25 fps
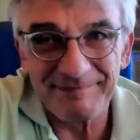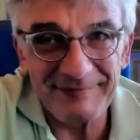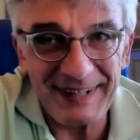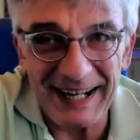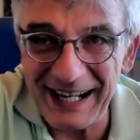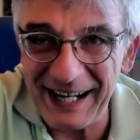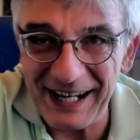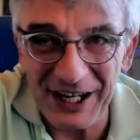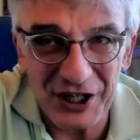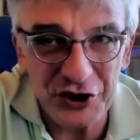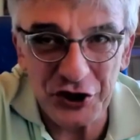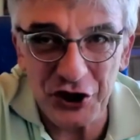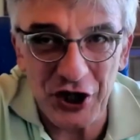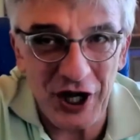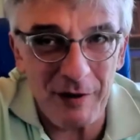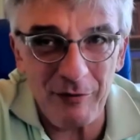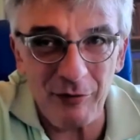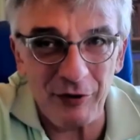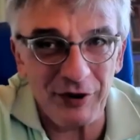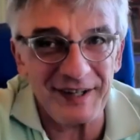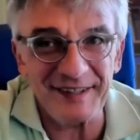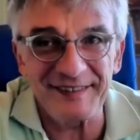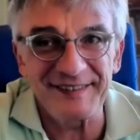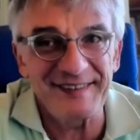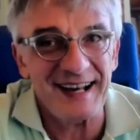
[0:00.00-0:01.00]
E
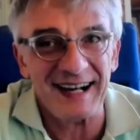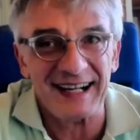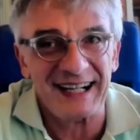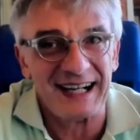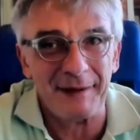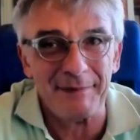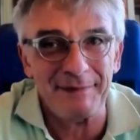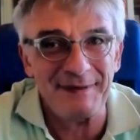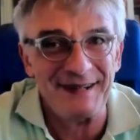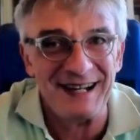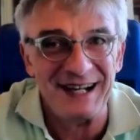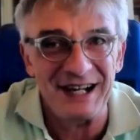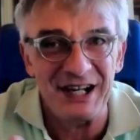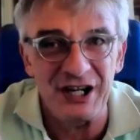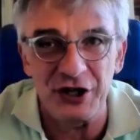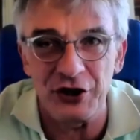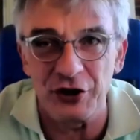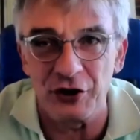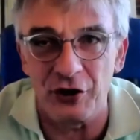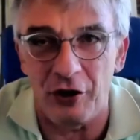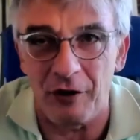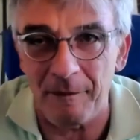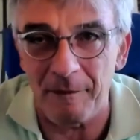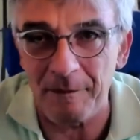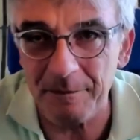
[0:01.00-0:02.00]
lasciamo che si
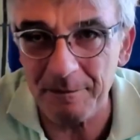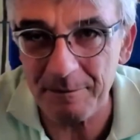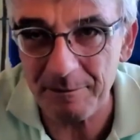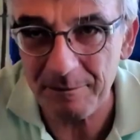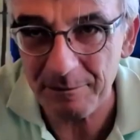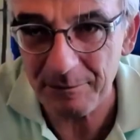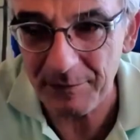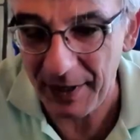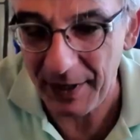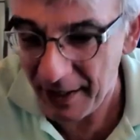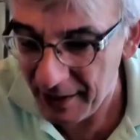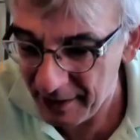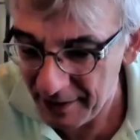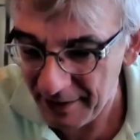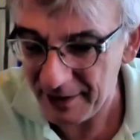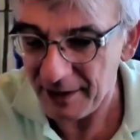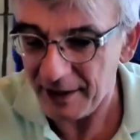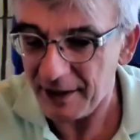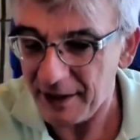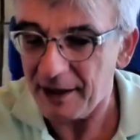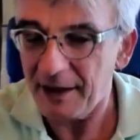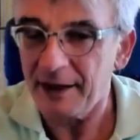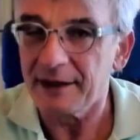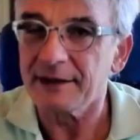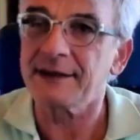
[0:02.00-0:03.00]
accapiglino, eh?
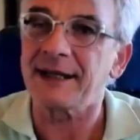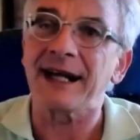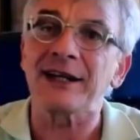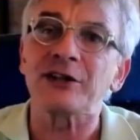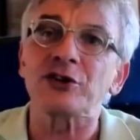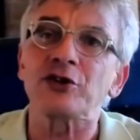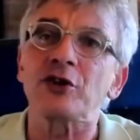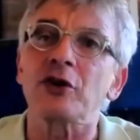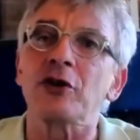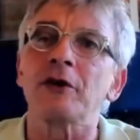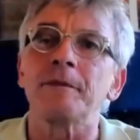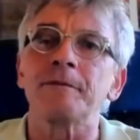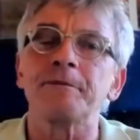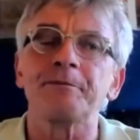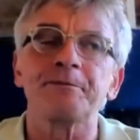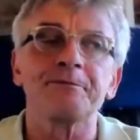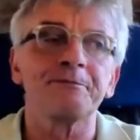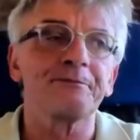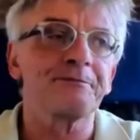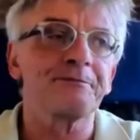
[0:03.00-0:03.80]
tanto